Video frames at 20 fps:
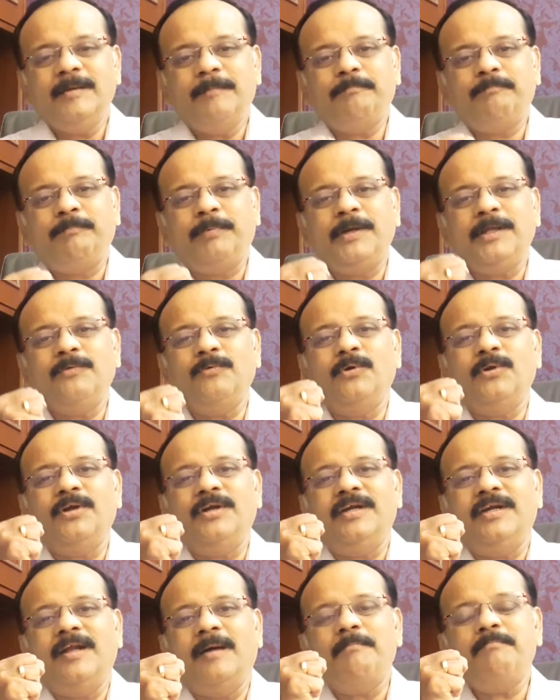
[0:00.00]
எப்படி ஒரு
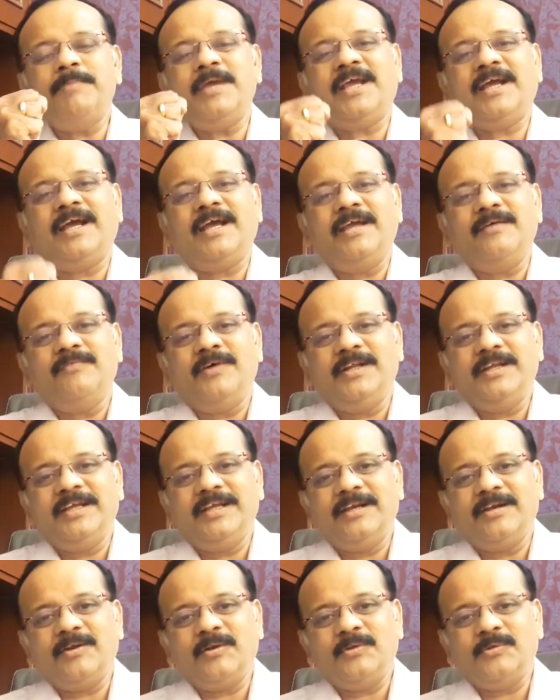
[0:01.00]
நம்பிக்கை
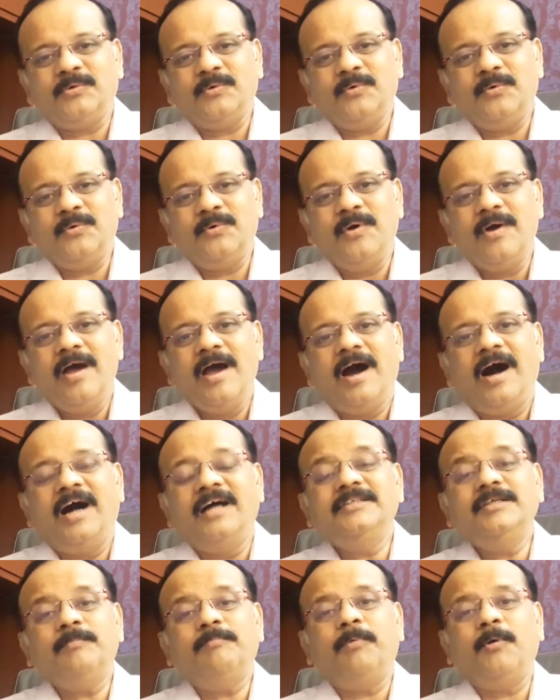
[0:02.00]
வருகின்றதோ
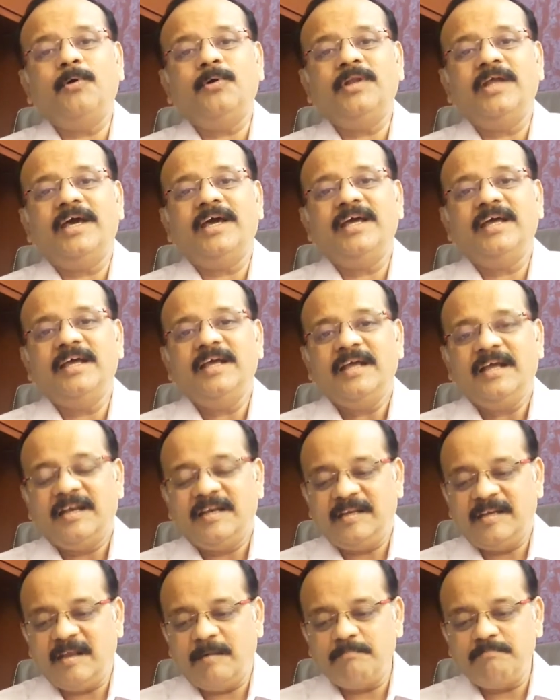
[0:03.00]
அதுபோல
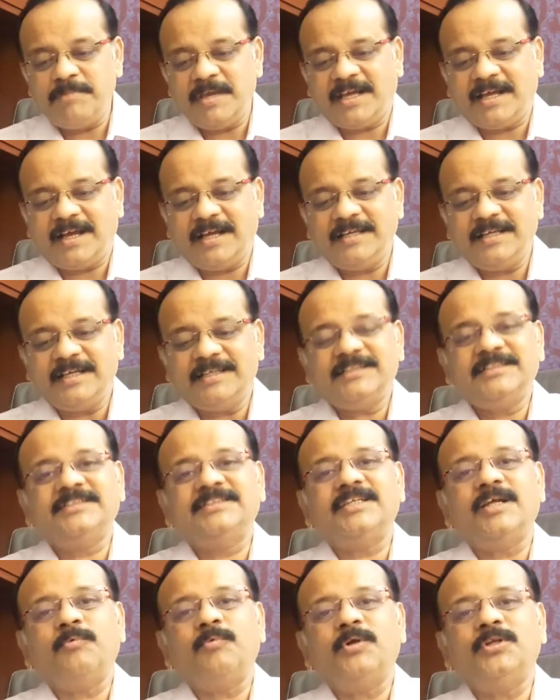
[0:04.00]

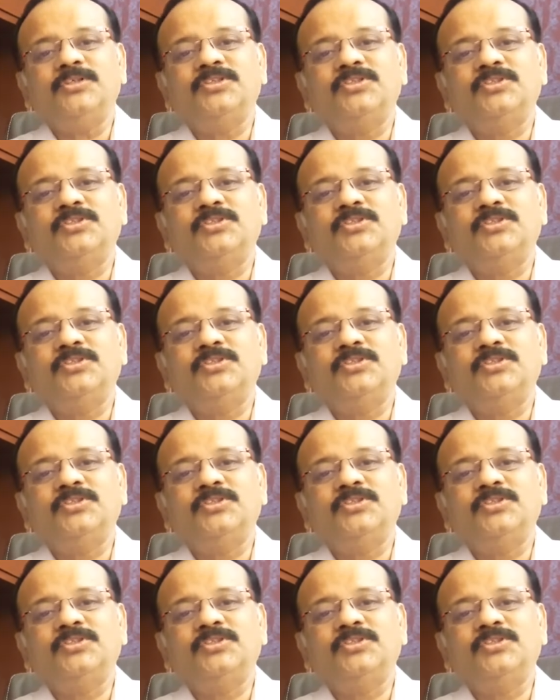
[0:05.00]
நம்பிக்கையற்ற ஒரு